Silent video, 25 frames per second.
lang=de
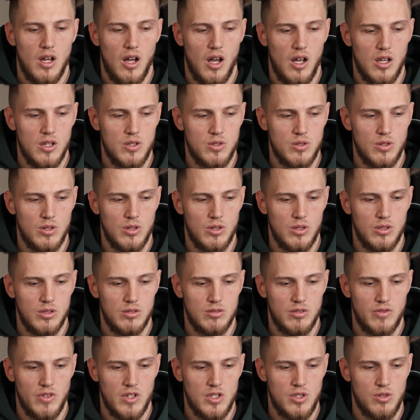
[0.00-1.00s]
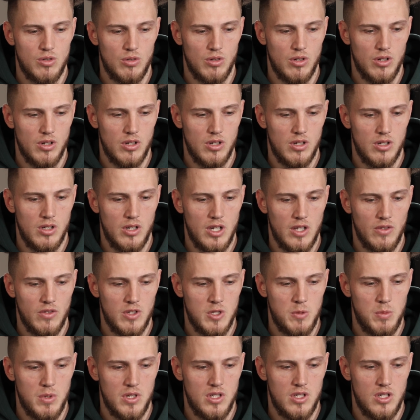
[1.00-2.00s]
Also das war schon
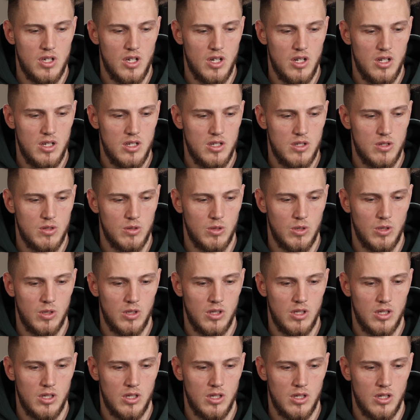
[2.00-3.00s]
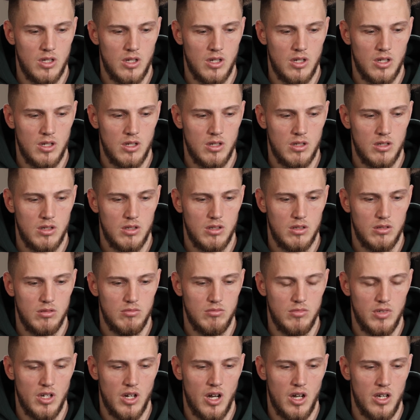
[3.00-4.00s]
etwas Spezielles und
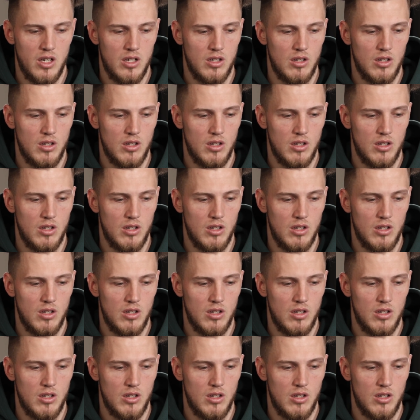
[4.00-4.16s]
ja,